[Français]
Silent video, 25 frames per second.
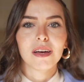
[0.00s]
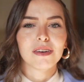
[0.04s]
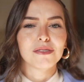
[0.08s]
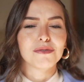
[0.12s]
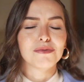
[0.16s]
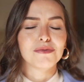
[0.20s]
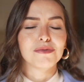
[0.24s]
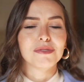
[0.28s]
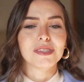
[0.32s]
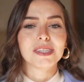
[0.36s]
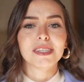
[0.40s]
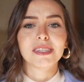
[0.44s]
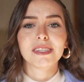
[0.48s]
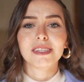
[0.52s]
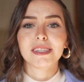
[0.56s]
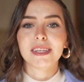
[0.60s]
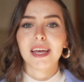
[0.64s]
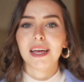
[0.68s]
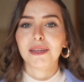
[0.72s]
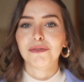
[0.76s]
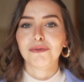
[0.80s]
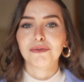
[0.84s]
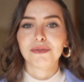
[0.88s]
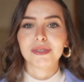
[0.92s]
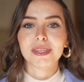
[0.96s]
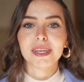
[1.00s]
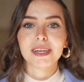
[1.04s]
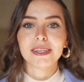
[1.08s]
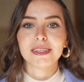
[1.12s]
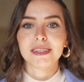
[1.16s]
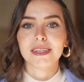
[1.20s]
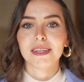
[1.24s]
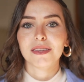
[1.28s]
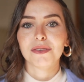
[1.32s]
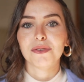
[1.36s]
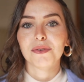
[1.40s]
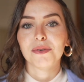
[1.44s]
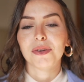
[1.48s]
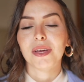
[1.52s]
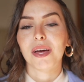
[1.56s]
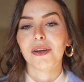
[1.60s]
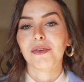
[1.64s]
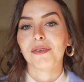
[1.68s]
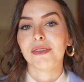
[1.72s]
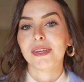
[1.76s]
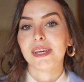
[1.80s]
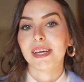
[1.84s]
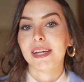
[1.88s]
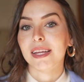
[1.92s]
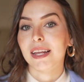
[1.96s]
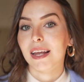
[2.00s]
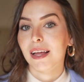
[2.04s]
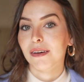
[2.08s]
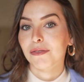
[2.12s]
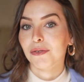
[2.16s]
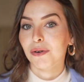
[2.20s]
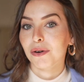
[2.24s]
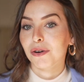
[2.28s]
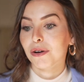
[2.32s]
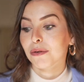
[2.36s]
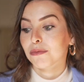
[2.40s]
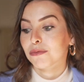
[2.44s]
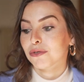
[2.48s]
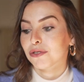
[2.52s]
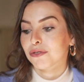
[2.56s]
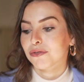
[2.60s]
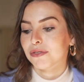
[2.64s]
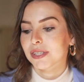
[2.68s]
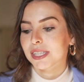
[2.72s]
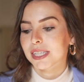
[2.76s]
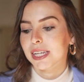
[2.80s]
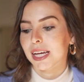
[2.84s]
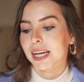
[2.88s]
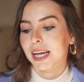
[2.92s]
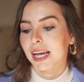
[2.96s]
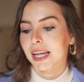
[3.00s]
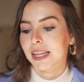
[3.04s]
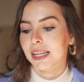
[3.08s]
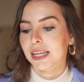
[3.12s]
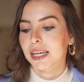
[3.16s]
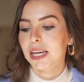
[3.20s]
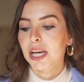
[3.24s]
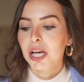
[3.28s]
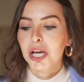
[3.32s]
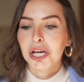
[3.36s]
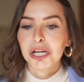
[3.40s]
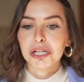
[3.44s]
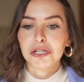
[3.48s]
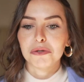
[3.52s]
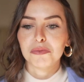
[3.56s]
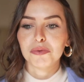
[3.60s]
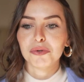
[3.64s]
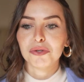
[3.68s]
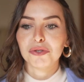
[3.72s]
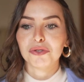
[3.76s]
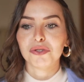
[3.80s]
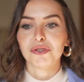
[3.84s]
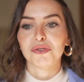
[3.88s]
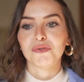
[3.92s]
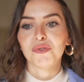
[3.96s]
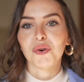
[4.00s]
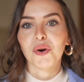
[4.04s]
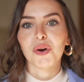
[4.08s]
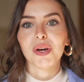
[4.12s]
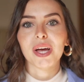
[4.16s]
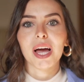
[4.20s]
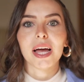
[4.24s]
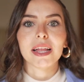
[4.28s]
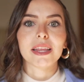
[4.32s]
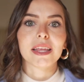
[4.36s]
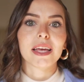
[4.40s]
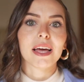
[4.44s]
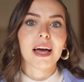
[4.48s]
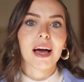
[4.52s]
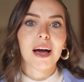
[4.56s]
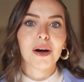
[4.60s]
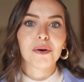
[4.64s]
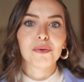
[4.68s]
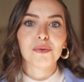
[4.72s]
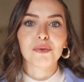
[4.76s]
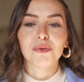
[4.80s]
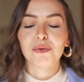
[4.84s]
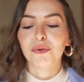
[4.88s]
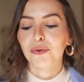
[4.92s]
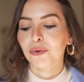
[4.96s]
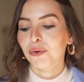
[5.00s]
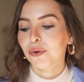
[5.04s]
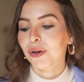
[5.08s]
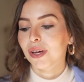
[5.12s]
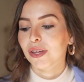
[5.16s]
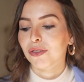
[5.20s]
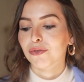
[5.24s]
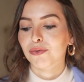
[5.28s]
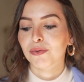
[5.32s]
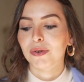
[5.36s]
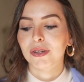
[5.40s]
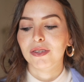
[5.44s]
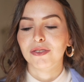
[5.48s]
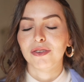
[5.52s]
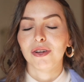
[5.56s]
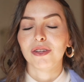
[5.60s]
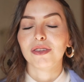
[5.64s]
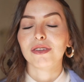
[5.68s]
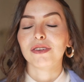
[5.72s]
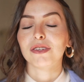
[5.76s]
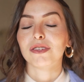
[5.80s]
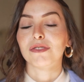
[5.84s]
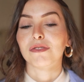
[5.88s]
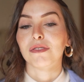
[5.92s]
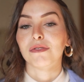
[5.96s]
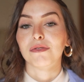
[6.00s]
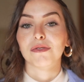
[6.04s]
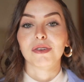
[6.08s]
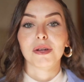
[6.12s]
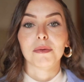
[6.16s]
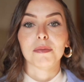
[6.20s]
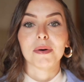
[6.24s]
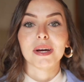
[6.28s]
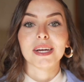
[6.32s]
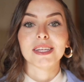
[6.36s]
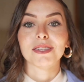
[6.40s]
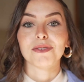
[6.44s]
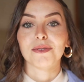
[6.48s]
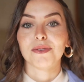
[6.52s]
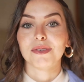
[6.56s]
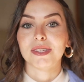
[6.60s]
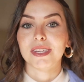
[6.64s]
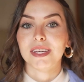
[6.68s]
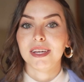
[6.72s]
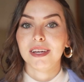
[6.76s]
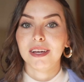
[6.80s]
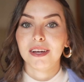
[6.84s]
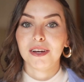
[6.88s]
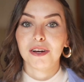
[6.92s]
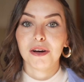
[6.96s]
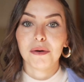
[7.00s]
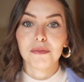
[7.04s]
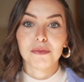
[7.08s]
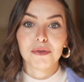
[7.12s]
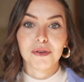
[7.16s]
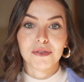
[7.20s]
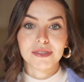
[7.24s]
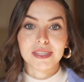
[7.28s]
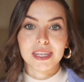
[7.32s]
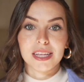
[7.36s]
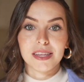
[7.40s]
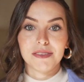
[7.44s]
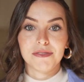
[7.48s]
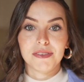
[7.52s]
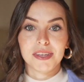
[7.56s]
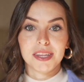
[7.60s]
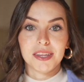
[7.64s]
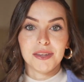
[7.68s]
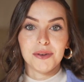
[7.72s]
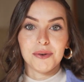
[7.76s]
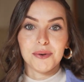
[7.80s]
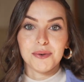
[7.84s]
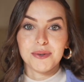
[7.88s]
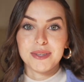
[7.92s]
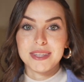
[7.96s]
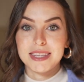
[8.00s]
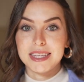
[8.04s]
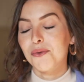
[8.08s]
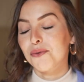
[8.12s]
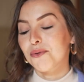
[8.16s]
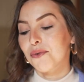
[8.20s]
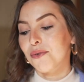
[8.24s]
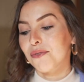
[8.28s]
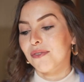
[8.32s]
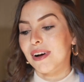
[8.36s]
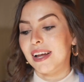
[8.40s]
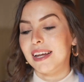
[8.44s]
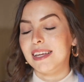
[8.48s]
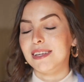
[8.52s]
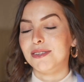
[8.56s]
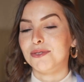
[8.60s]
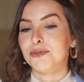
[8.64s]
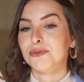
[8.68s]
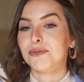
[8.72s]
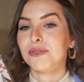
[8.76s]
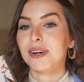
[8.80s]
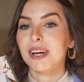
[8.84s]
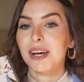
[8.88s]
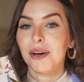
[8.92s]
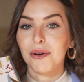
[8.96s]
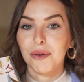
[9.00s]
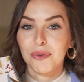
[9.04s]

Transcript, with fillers: une dizaine, une quinzaine de calendriers de l'avant comme je fais chaque année. Je pense que je vais en garder un ou deux et tous les autres je vais vous les présenter comme dans cette vidéo-ci où on va les ouvrir